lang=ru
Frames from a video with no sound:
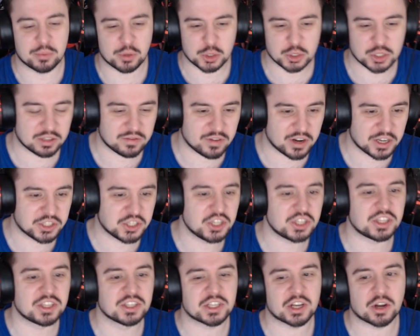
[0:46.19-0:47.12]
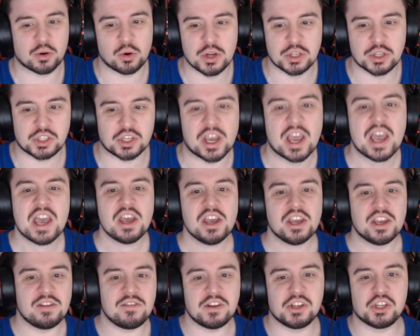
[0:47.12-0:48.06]
просто отвратительно заходите
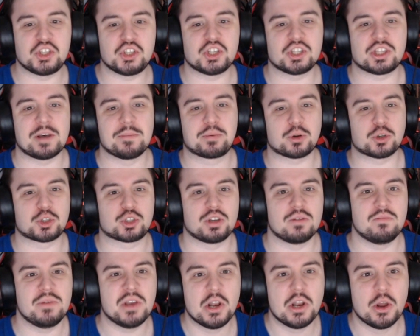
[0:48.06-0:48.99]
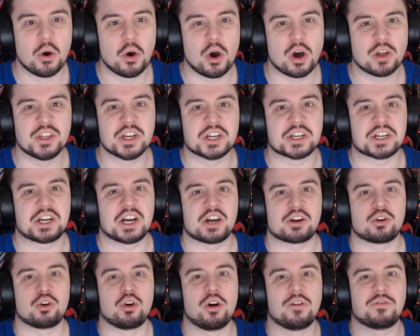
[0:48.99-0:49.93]
и видите, там просто миллионы
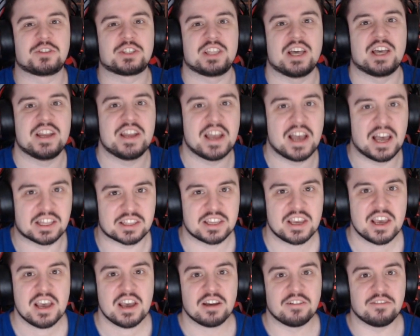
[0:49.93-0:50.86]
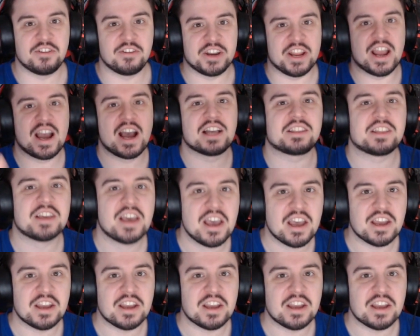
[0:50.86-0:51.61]
коров стоят в ряд,